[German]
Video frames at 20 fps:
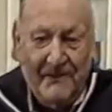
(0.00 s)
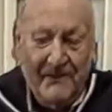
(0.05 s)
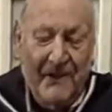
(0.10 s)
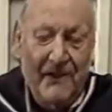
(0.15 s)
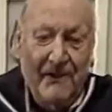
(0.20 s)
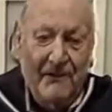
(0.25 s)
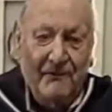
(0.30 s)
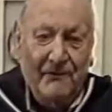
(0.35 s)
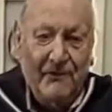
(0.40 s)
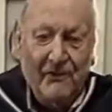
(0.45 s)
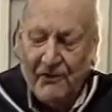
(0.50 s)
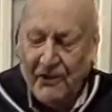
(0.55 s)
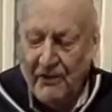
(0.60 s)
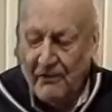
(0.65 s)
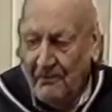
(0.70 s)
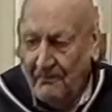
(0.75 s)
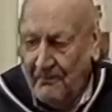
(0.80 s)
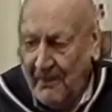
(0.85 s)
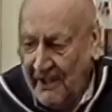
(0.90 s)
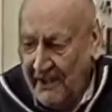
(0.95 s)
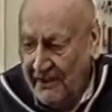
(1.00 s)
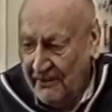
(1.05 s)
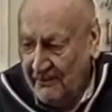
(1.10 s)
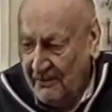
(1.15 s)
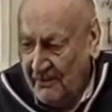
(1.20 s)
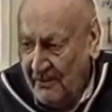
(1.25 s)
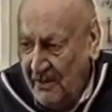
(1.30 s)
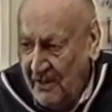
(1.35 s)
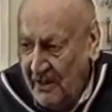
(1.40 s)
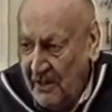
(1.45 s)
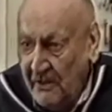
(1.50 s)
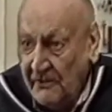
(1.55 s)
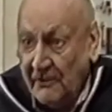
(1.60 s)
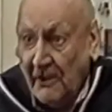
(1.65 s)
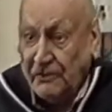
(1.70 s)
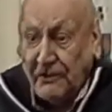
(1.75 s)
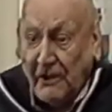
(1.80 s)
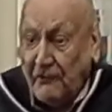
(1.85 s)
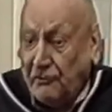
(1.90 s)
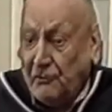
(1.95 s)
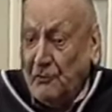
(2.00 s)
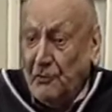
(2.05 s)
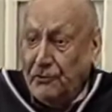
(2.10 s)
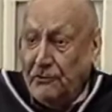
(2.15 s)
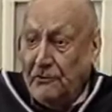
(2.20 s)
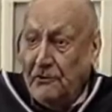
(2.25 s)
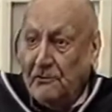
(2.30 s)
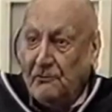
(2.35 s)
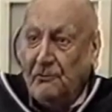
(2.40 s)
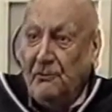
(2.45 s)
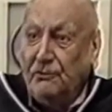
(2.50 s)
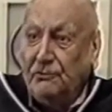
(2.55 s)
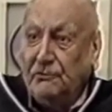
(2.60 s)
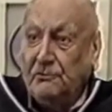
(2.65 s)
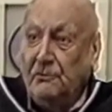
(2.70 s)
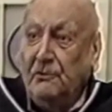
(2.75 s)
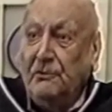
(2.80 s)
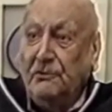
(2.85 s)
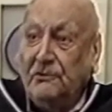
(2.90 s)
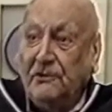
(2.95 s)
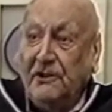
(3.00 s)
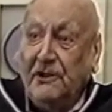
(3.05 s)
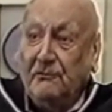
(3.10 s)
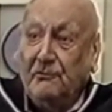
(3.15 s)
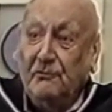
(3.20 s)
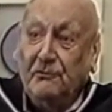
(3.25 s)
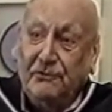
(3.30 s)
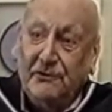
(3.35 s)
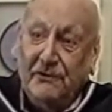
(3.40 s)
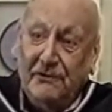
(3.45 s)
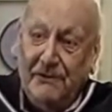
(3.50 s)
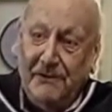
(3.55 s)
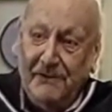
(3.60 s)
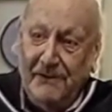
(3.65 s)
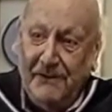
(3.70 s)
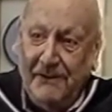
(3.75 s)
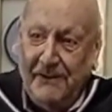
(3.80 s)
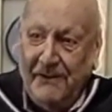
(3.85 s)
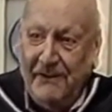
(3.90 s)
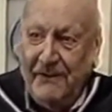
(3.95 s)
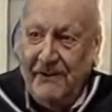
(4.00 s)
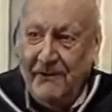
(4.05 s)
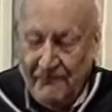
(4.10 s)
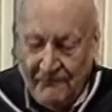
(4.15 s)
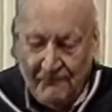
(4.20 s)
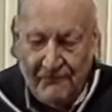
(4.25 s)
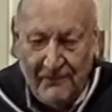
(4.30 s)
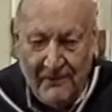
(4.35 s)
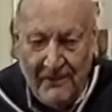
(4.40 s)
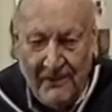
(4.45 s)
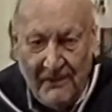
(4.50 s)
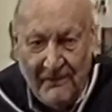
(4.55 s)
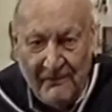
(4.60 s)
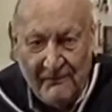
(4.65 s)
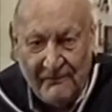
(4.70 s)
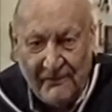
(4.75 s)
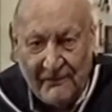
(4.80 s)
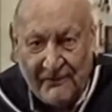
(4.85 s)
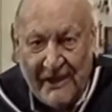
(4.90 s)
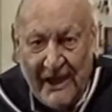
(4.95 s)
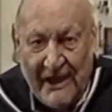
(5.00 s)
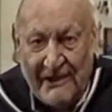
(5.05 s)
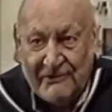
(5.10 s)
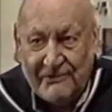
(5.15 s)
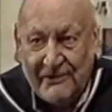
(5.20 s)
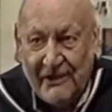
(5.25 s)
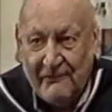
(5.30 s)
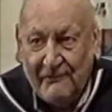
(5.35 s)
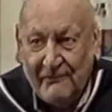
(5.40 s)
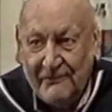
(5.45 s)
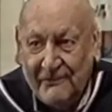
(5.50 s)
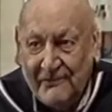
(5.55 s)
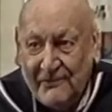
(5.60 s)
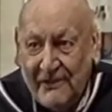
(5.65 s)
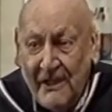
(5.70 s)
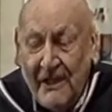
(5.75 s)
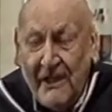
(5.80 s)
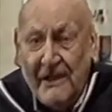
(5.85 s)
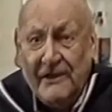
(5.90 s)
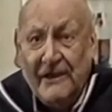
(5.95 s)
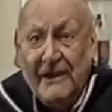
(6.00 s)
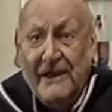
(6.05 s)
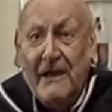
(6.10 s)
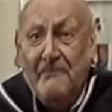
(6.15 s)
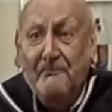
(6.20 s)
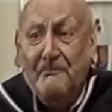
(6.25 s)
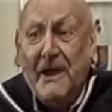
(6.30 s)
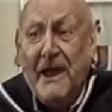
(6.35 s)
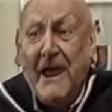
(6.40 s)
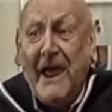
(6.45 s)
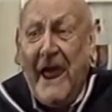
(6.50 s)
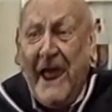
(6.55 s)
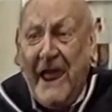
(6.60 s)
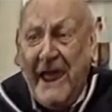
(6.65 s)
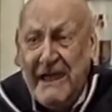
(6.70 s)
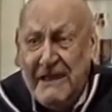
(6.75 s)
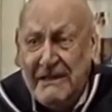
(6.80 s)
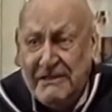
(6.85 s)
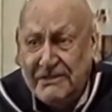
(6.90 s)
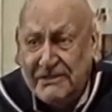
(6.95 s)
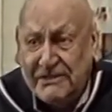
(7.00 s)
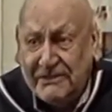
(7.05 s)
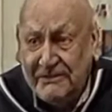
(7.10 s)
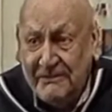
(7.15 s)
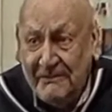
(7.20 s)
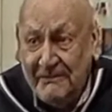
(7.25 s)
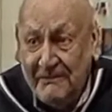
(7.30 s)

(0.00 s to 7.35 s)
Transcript: Na, dann ging er weiter. das ist gut, gut, gut, sehr gut. gut. Und dann zeigt er uns, die Lampe hängt.